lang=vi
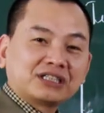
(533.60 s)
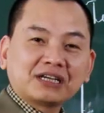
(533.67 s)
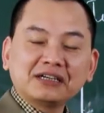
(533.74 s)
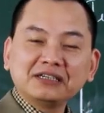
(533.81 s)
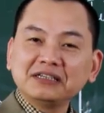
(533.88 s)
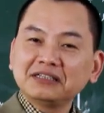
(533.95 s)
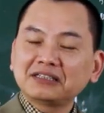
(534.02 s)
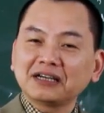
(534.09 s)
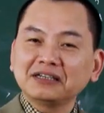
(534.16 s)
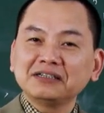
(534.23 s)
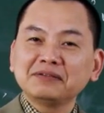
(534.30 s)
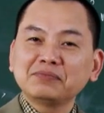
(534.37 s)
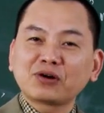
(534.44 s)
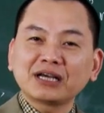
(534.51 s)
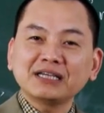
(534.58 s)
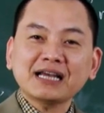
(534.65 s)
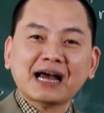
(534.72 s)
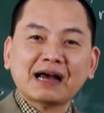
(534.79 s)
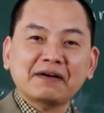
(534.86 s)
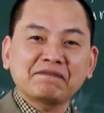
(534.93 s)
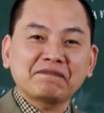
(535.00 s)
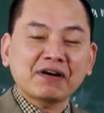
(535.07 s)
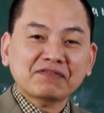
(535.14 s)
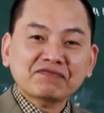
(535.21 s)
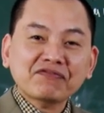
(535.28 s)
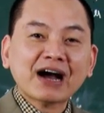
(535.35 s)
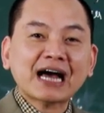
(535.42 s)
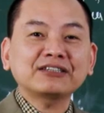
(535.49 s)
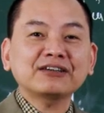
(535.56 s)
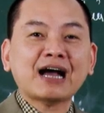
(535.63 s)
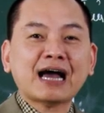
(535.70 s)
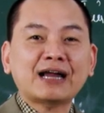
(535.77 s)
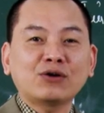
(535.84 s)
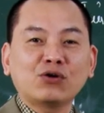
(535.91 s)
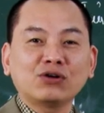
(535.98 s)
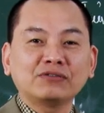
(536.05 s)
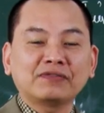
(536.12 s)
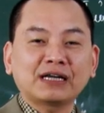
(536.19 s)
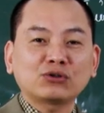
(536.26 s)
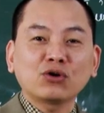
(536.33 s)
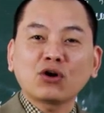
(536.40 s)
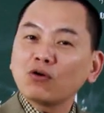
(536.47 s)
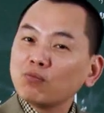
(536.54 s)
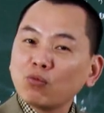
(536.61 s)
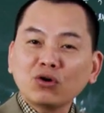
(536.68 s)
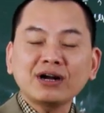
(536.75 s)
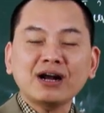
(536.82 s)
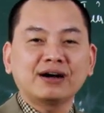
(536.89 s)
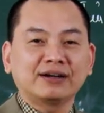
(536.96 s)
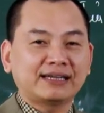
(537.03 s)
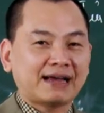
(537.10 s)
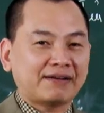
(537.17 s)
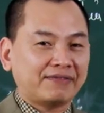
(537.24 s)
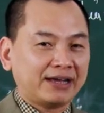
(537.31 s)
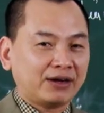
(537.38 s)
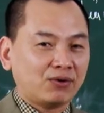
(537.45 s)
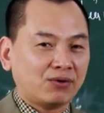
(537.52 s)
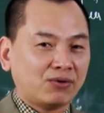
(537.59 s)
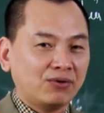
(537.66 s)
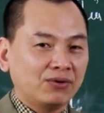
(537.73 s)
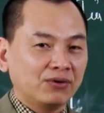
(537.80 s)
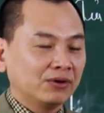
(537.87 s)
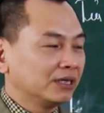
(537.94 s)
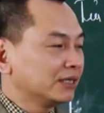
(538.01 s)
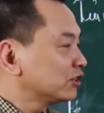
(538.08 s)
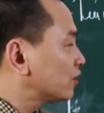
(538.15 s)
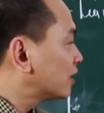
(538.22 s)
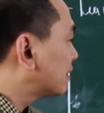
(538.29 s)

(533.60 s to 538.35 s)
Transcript: xây xây một cái nhà vật vã giữa Hà Nội và tôi không muốn ở nhà vendo cho